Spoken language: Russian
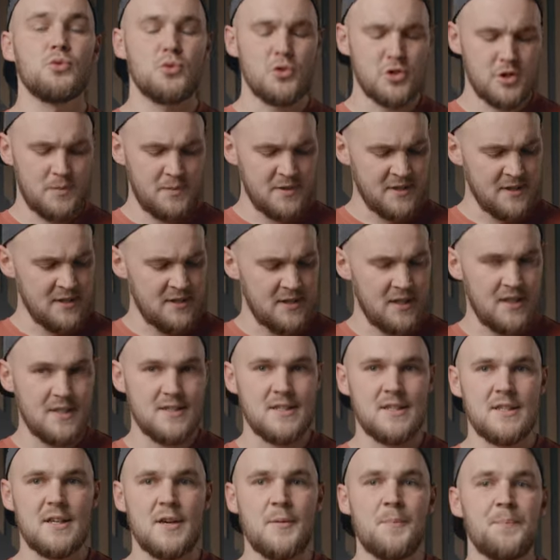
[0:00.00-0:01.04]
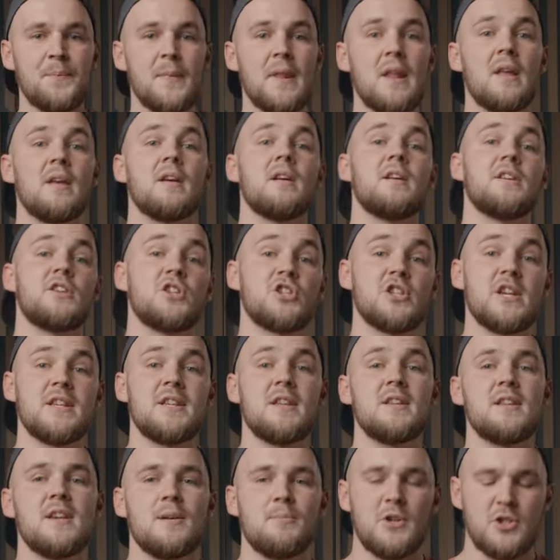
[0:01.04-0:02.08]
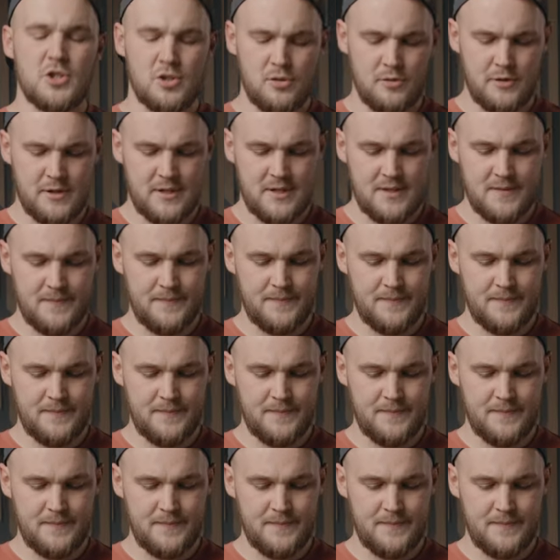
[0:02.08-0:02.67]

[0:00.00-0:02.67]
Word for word: тоже без интересных решений не обошлось.